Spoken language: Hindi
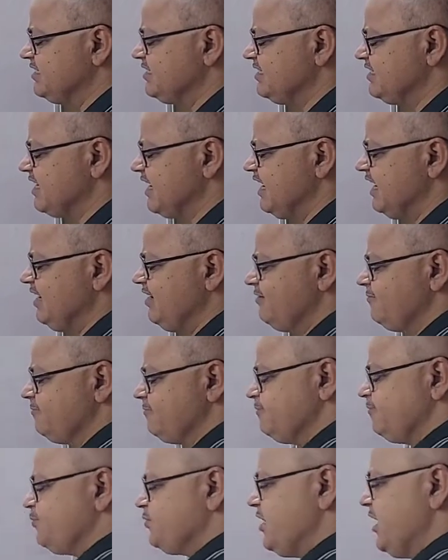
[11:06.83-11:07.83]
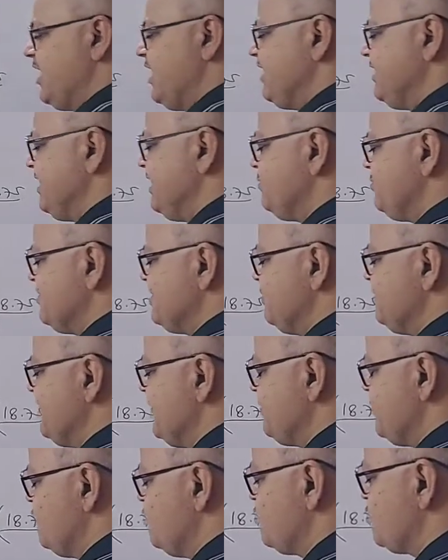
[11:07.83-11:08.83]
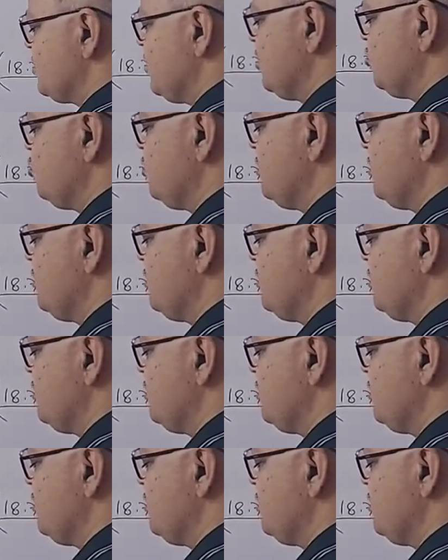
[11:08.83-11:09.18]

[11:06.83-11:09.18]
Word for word: डिजिट है हैंडेड पे जब ये पहुंचता